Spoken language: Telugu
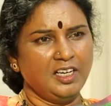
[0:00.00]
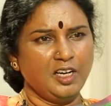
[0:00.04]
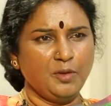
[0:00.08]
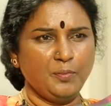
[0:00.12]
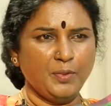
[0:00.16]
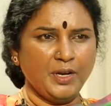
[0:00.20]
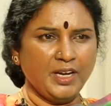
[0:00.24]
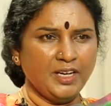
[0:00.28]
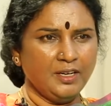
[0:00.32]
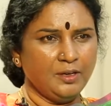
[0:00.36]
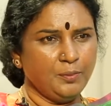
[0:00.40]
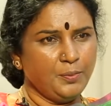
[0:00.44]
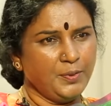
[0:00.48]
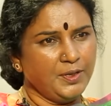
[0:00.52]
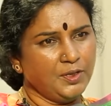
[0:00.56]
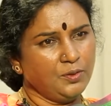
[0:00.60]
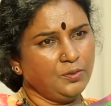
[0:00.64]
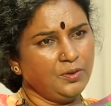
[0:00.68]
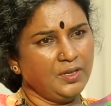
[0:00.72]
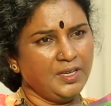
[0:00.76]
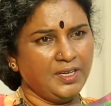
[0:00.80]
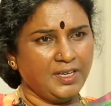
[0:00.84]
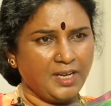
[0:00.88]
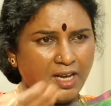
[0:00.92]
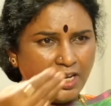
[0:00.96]
నా బ్యాంకు
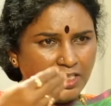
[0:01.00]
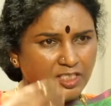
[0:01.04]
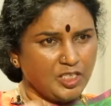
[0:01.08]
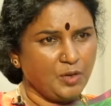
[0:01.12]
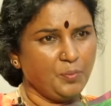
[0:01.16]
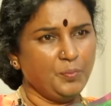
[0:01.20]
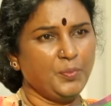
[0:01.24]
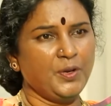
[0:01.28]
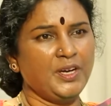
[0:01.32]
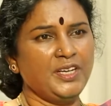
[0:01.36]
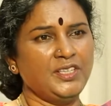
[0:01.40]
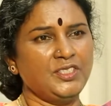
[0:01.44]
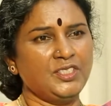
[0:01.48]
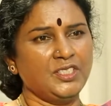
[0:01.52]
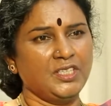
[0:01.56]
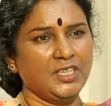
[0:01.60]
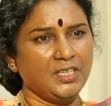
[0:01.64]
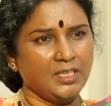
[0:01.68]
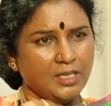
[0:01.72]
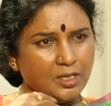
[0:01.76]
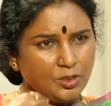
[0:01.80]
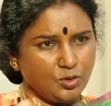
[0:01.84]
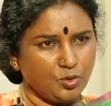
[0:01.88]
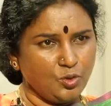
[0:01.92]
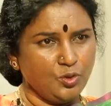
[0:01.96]
పెట్టుకున్న నా
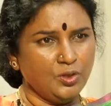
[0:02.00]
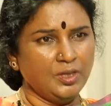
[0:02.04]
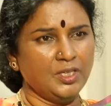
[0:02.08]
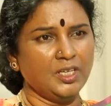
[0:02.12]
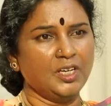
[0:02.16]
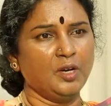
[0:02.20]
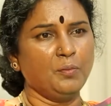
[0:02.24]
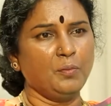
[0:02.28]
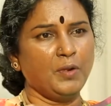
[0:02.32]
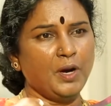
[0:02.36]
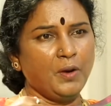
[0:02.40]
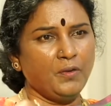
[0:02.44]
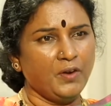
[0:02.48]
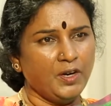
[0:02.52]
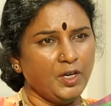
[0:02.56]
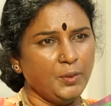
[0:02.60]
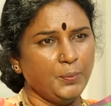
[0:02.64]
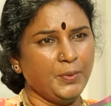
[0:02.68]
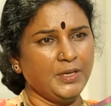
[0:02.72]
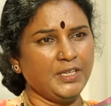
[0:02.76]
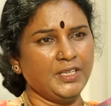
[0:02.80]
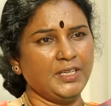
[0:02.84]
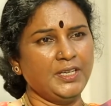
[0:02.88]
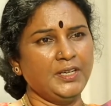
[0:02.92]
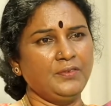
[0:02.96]
సంపాదించిన నా సొంతంగా మా
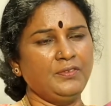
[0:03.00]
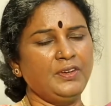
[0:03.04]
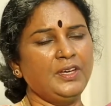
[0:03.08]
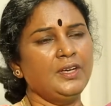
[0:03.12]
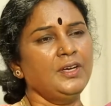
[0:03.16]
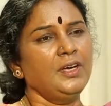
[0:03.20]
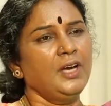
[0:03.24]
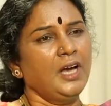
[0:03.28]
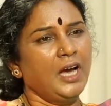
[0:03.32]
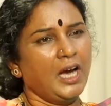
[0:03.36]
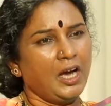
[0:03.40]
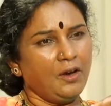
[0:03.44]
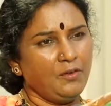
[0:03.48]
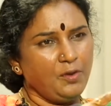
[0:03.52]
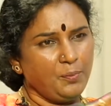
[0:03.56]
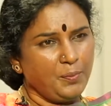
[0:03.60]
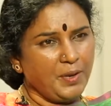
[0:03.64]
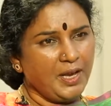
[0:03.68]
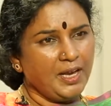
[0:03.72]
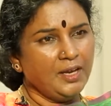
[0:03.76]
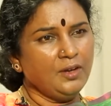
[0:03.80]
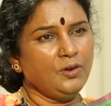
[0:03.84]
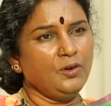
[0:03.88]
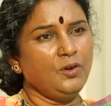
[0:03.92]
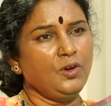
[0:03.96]
వాళ్ళు పెట్టినవి అవి
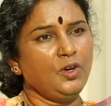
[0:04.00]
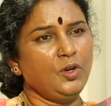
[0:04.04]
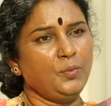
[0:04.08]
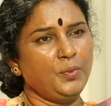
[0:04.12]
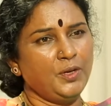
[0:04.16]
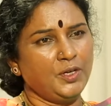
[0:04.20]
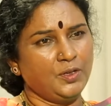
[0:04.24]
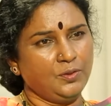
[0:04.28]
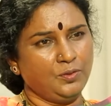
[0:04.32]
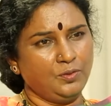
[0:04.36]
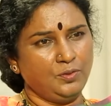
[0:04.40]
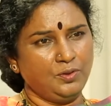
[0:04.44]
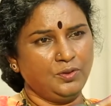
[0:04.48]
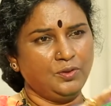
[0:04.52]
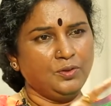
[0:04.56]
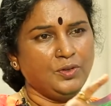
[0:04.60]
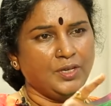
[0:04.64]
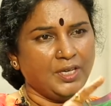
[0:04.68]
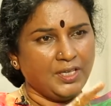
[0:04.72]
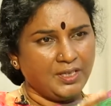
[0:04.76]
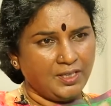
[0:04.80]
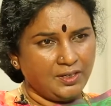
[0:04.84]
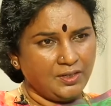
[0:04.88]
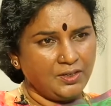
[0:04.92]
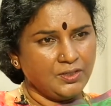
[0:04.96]
బ్యాంకులలో పెట్టుకుంటూ
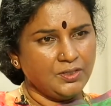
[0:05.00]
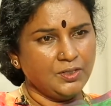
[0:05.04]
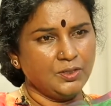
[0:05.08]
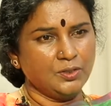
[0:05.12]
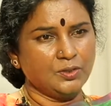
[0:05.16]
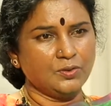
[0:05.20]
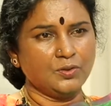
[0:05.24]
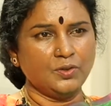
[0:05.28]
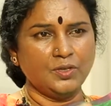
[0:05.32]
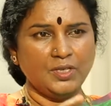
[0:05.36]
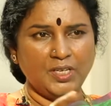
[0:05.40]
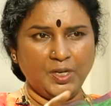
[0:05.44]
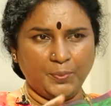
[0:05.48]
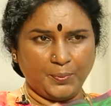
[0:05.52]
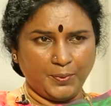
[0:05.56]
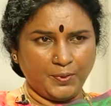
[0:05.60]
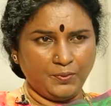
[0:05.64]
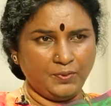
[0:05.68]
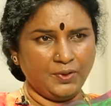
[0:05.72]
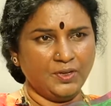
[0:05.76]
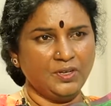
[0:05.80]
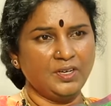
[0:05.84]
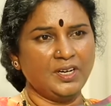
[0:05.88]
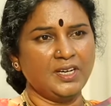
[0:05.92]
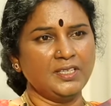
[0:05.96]
ఏదన్నా చేసుకొని
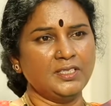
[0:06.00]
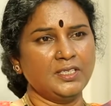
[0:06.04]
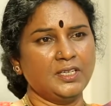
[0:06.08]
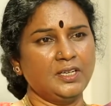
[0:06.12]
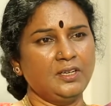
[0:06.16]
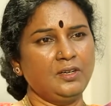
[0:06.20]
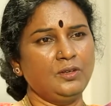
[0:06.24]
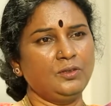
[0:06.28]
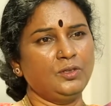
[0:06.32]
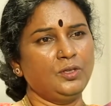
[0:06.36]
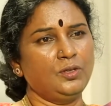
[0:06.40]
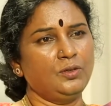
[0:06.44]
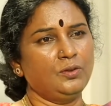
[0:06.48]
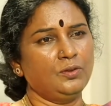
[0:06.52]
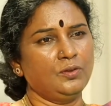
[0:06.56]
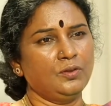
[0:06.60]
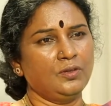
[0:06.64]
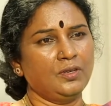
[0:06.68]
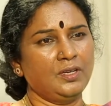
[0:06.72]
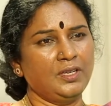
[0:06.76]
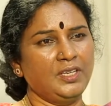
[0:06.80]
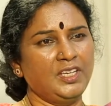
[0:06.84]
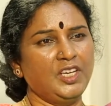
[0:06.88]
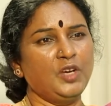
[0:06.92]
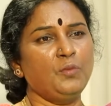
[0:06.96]
ఇప్పటివరకు రాజకీయాల్లో
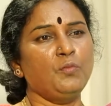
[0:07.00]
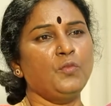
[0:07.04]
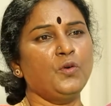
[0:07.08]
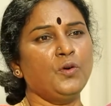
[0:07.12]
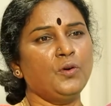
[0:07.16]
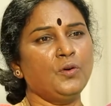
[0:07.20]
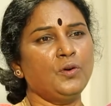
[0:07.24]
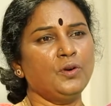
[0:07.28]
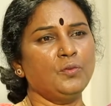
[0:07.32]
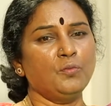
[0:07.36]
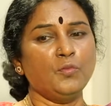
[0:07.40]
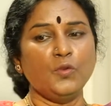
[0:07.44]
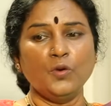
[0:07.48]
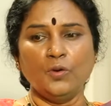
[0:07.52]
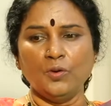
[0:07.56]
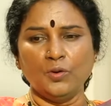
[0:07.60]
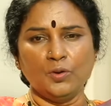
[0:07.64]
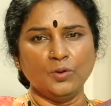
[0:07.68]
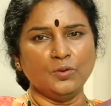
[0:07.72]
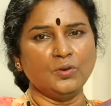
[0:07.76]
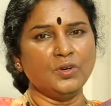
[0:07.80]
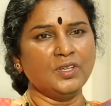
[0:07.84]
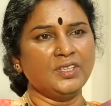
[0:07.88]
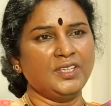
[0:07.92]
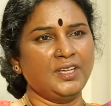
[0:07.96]
తిరుగుతున్నాను ఏ మొగోడు
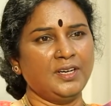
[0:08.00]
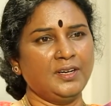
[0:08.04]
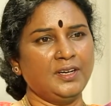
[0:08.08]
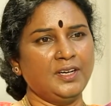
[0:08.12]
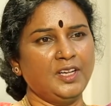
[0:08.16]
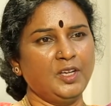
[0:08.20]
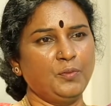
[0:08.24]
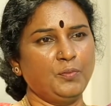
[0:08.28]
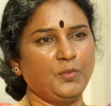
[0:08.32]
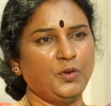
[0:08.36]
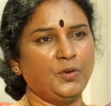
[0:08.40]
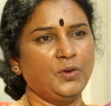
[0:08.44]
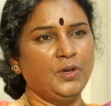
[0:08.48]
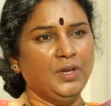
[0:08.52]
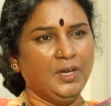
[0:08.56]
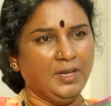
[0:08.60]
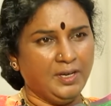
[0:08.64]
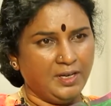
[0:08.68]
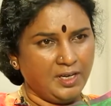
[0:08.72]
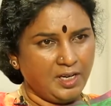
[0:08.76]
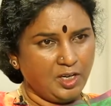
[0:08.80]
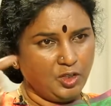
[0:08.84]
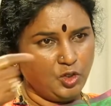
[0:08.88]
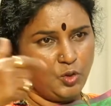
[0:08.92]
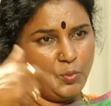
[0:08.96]
మొగోడు కూడా తిరగడేమో
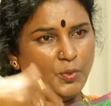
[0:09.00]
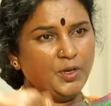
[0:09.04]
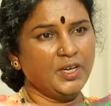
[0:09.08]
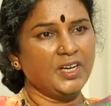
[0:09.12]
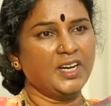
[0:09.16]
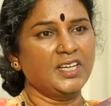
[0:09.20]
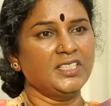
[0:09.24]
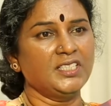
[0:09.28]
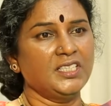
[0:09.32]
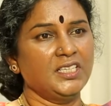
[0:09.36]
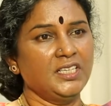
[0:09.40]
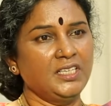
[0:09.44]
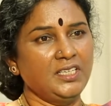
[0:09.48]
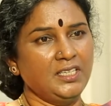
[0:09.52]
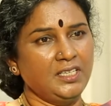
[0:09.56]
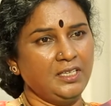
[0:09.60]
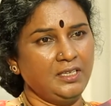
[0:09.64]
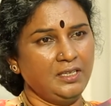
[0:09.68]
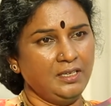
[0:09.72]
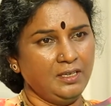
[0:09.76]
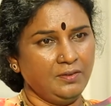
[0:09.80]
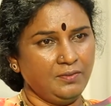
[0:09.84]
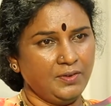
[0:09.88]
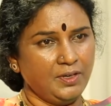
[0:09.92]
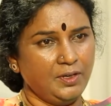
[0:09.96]
నాతో పాటు రాజకీయంలో
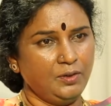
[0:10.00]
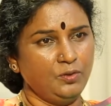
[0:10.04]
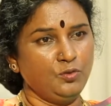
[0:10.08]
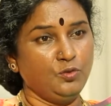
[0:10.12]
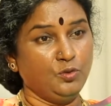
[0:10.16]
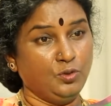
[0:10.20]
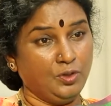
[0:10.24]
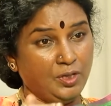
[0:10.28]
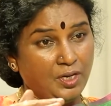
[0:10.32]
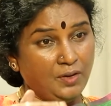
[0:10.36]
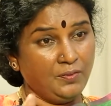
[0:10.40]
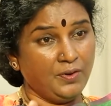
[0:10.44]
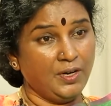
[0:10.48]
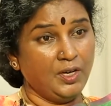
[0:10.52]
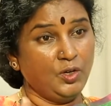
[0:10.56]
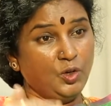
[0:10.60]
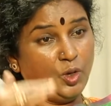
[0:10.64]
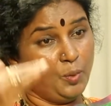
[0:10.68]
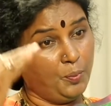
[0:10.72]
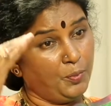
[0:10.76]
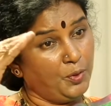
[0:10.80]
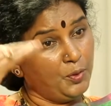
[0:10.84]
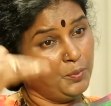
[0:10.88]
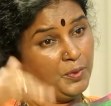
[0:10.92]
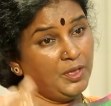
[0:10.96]
వెళ్ళిన వాళ్ళు
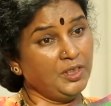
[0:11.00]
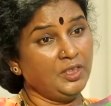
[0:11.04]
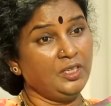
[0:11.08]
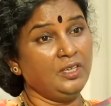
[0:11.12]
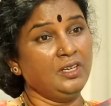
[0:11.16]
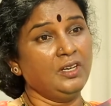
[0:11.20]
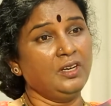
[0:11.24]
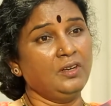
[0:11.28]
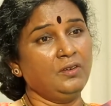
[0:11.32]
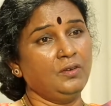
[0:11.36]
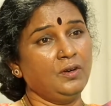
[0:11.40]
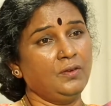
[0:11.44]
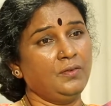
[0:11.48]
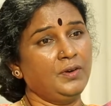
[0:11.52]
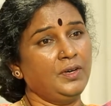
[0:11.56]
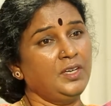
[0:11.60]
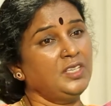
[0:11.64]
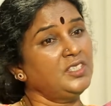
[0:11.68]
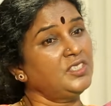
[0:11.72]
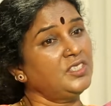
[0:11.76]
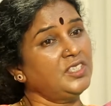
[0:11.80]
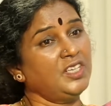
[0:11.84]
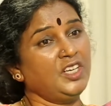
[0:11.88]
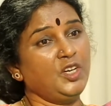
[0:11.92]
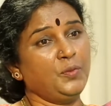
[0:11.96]
ఉన్నవాళ్ళు అప్పుడు మంత్రిగా
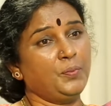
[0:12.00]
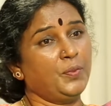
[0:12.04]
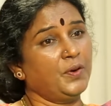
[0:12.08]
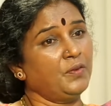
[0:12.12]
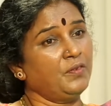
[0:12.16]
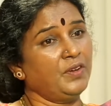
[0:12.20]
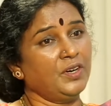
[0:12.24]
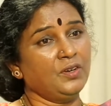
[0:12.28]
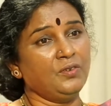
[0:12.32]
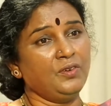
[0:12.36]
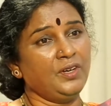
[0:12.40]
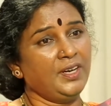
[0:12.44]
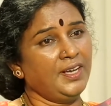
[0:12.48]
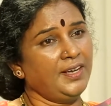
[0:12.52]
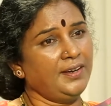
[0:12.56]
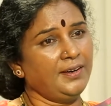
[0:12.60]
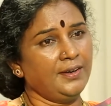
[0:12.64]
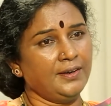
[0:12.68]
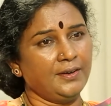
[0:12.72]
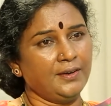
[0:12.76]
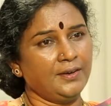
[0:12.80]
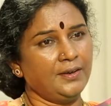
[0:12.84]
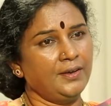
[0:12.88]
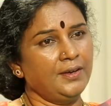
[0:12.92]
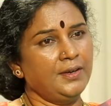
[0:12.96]
ఉన్నవాళ్ళు స్టిల్ ఇప్పటివరకు
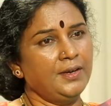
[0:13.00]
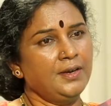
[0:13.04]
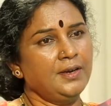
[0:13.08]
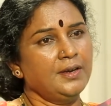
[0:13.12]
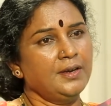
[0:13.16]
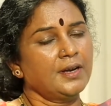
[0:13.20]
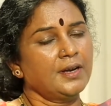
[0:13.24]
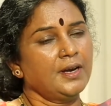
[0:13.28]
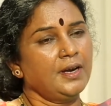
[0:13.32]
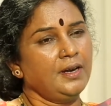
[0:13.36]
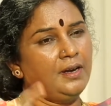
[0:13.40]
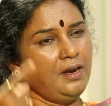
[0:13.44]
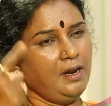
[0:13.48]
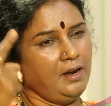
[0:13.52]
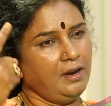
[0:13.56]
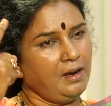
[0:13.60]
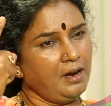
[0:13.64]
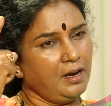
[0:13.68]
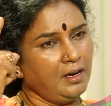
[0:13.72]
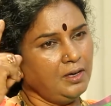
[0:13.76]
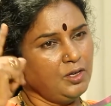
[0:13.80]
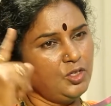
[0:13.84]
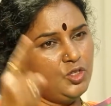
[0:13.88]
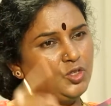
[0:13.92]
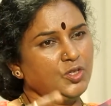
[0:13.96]
లేరండి కానీ
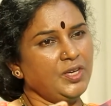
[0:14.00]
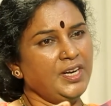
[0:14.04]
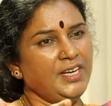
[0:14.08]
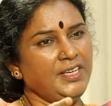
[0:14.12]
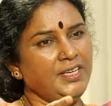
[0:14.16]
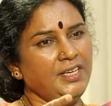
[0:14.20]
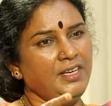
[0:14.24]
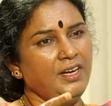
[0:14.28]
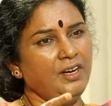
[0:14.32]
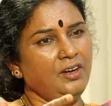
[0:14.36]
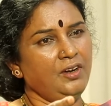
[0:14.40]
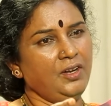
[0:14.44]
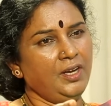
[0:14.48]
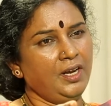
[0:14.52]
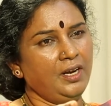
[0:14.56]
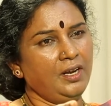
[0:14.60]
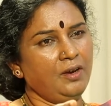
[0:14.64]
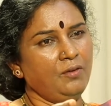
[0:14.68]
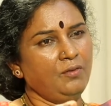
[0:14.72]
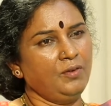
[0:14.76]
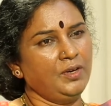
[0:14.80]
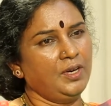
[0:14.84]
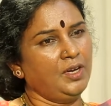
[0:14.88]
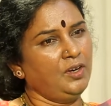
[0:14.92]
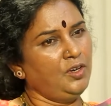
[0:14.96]
నేను ఆ రోజు నైన్టీన్లో
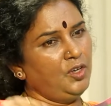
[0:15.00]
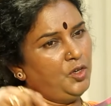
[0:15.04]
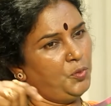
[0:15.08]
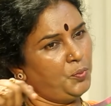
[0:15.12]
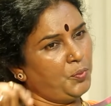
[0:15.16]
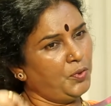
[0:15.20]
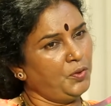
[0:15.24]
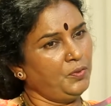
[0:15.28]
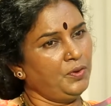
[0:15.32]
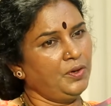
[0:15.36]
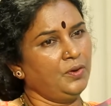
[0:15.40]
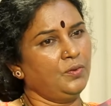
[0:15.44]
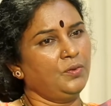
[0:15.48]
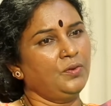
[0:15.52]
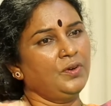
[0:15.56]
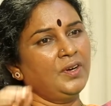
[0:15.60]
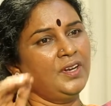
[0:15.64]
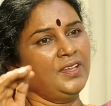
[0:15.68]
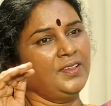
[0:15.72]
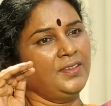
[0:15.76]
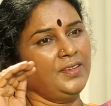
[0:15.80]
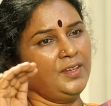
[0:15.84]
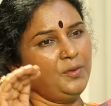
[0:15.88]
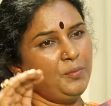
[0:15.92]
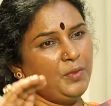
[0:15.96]
ఎలా ఉన్నాను ఇప్పటి వరకు
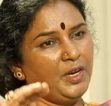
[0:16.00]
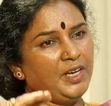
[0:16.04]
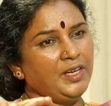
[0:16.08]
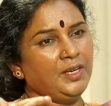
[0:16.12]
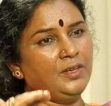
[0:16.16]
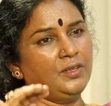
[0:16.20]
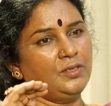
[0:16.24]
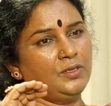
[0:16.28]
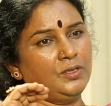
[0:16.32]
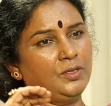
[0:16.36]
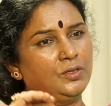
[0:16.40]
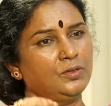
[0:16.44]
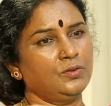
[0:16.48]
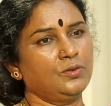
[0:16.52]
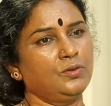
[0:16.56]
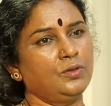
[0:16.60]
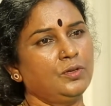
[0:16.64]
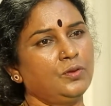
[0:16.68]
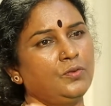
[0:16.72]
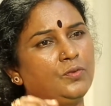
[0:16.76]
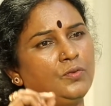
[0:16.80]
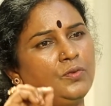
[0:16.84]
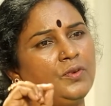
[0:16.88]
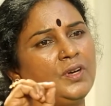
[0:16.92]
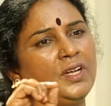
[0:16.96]
ఏ మెయింటెనెన్స్
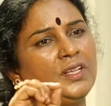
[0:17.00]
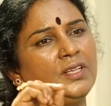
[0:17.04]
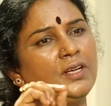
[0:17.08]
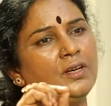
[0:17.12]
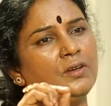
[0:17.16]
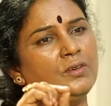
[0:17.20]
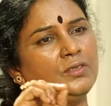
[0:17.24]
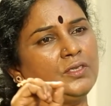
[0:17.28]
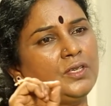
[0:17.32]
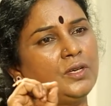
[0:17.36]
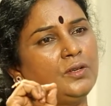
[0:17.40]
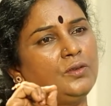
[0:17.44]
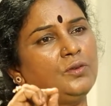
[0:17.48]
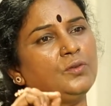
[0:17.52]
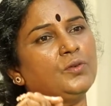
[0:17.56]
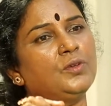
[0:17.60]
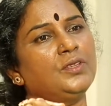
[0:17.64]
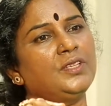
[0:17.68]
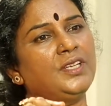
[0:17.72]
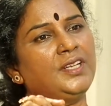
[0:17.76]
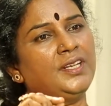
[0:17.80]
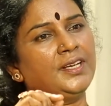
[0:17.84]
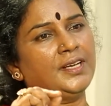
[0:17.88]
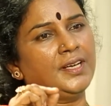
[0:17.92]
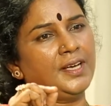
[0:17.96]
చేసుకుంటాం ఉన్నదంటే
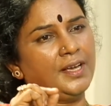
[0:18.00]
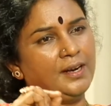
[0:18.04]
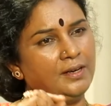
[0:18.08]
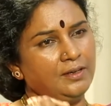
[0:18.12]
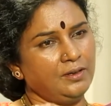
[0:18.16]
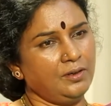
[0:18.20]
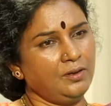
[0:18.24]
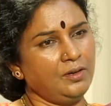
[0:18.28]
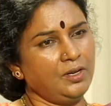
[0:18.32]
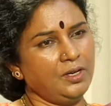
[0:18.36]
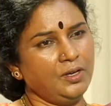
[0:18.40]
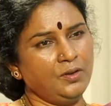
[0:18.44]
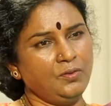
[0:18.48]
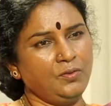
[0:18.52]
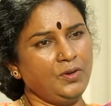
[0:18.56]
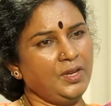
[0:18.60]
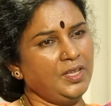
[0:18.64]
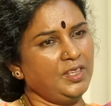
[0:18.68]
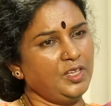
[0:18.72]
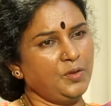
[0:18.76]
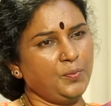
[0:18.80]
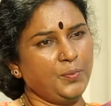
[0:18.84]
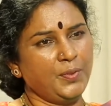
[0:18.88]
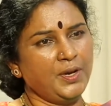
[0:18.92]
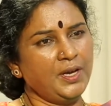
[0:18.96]
సర్దుకొని తినే క్యారెక్టర్లోనే
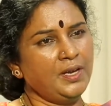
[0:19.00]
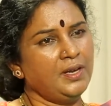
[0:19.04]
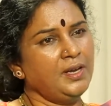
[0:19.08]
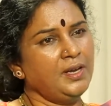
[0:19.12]
ఉన్నాను తప్ప